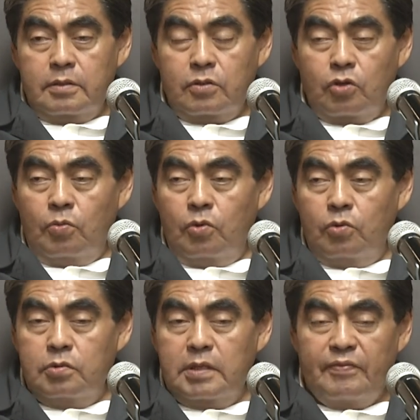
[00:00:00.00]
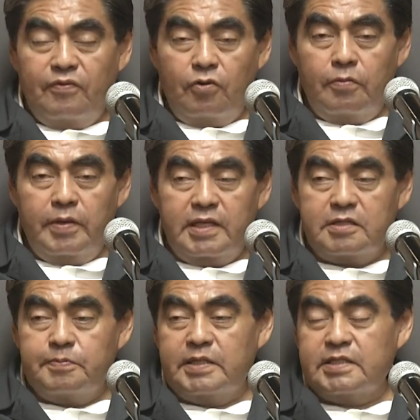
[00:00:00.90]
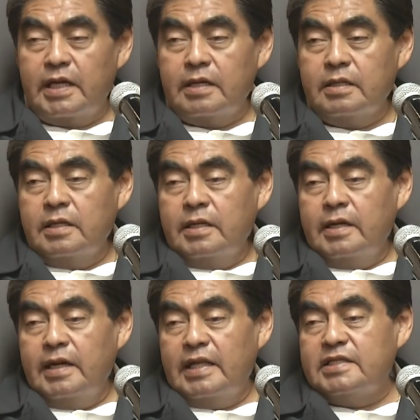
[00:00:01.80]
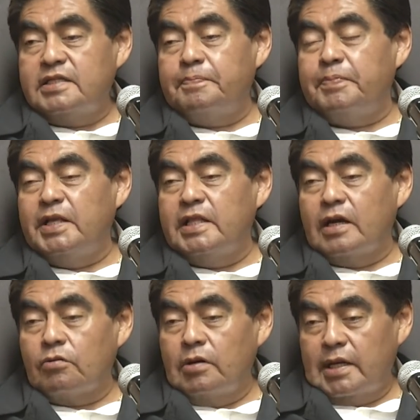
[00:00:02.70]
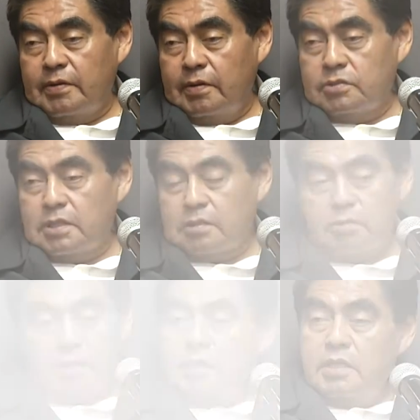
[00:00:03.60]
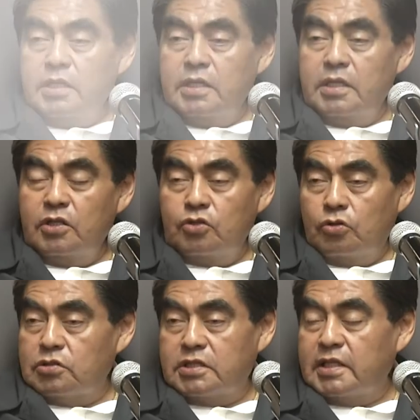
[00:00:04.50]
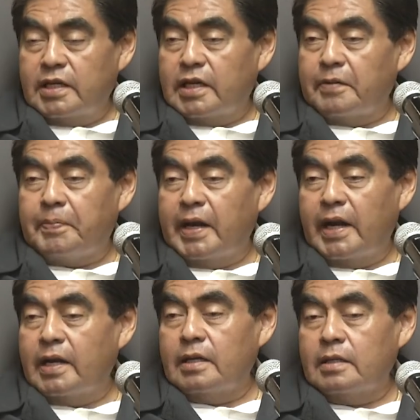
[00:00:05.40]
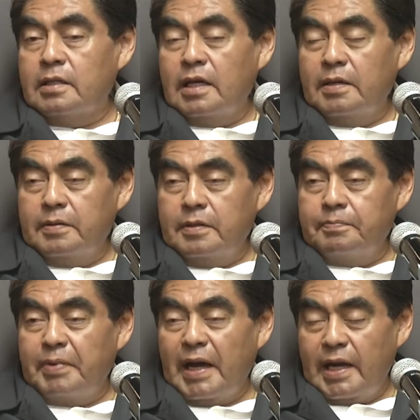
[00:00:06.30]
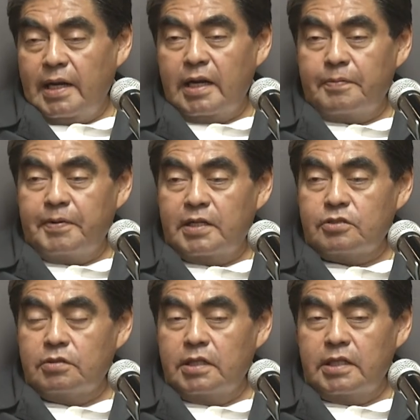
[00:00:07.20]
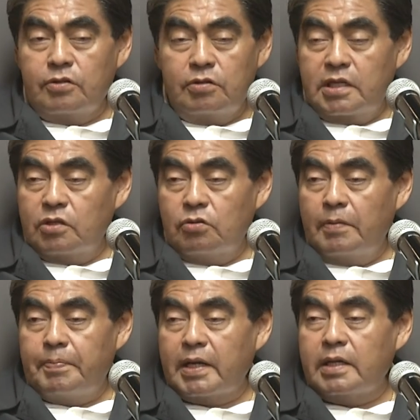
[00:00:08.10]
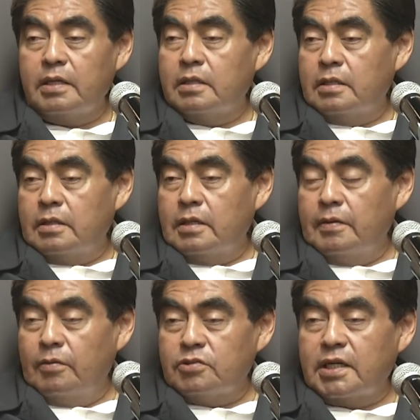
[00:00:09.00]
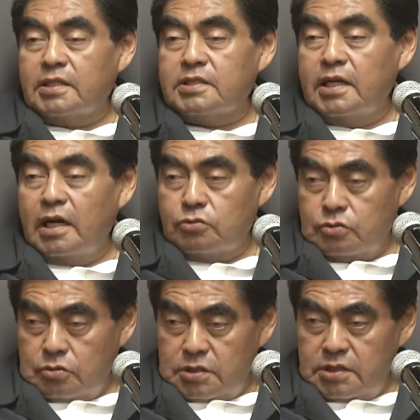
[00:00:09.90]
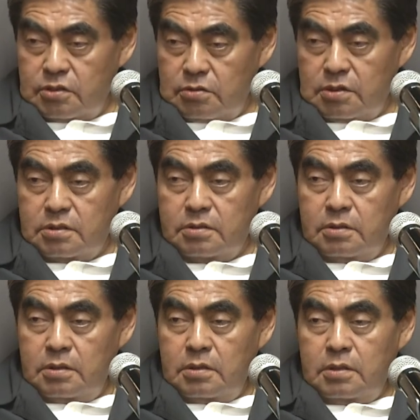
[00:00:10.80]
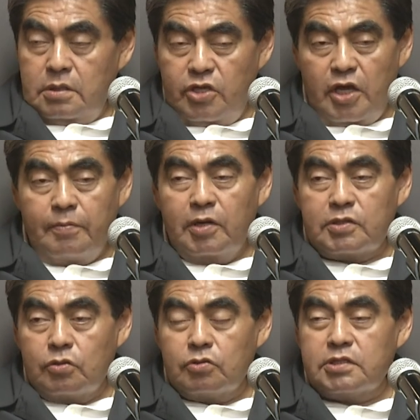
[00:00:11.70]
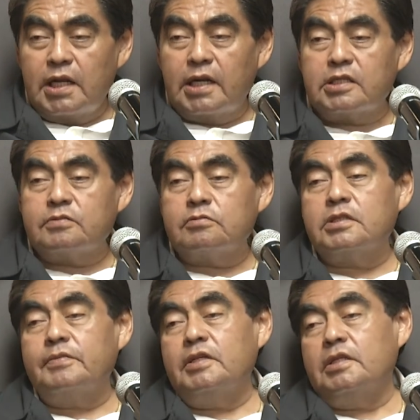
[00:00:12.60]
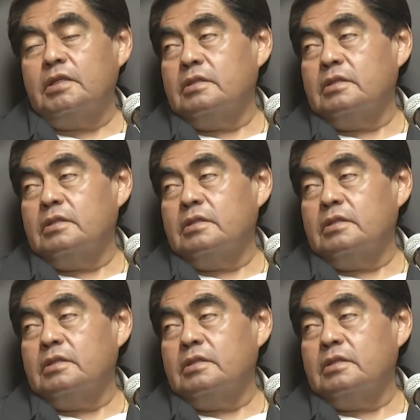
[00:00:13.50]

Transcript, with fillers: como una forma de expresar la disciplina con la que vamos a actuar. Y, todos tienen que reparar, pagar la reparación del daño. El que no la pague, le vamos a cancelar sus concesiones. Y llamo a todos a la responsabilidad.